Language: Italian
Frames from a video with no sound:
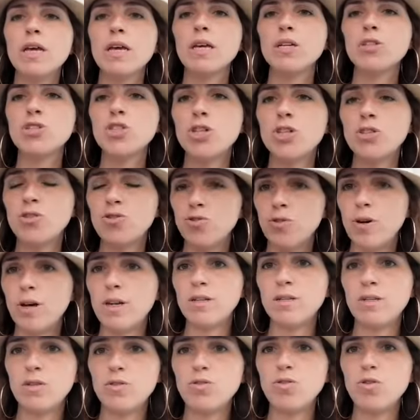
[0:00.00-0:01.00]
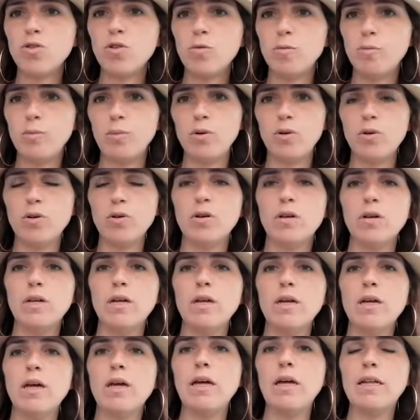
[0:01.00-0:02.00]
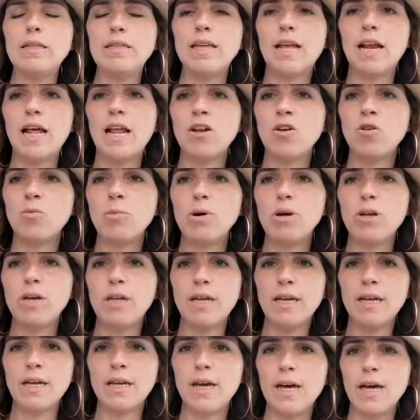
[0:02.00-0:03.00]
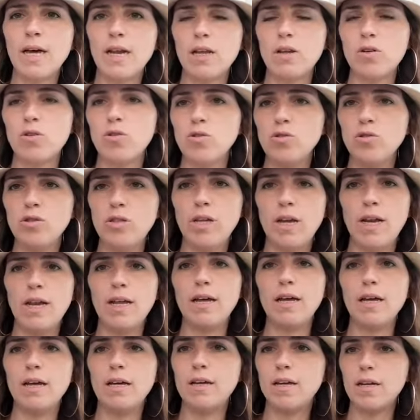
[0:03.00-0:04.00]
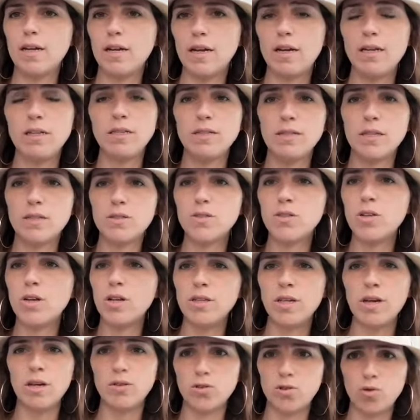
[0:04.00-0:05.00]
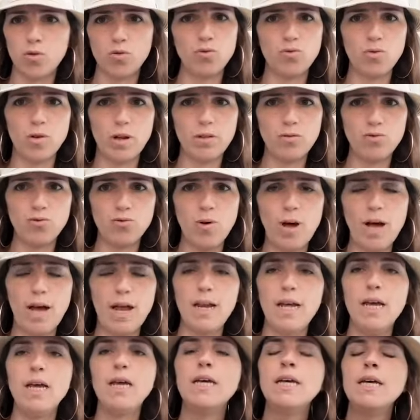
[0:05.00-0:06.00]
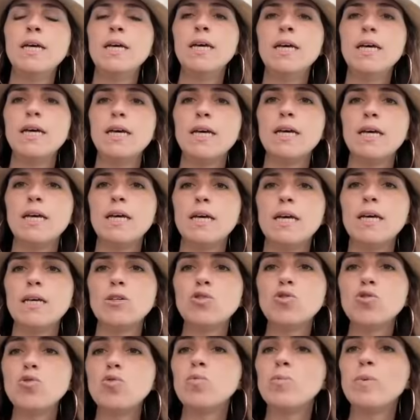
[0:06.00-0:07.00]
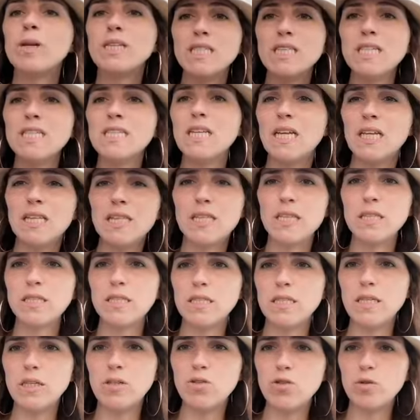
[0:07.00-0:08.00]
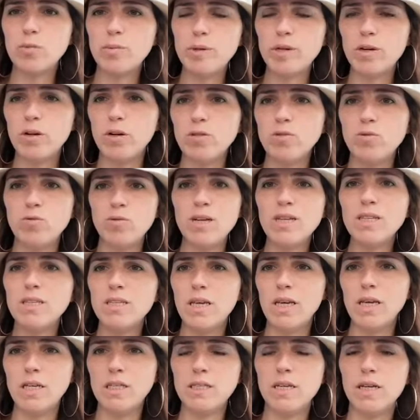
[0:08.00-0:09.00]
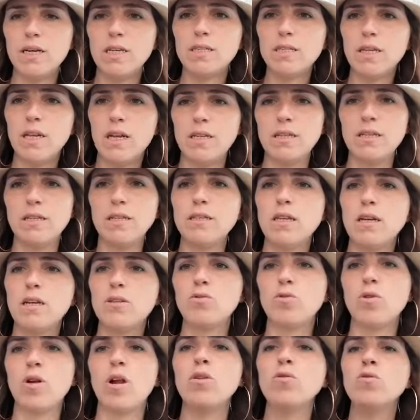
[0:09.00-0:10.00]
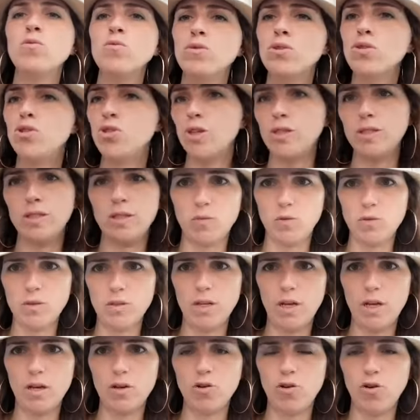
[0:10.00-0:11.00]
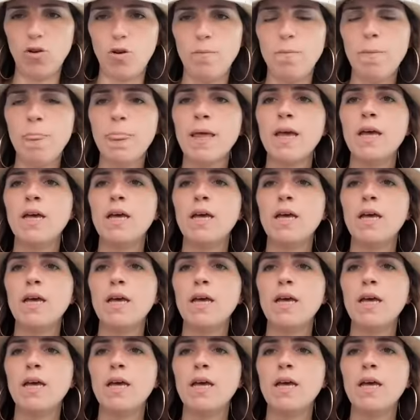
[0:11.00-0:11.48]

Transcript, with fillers: che cento anni dopo eh, daranno poi l'incarico della realizzazione della struttura attuale eh, su un preesistente sito però di una chiesa risalente addirittura all'undicesimo secolo.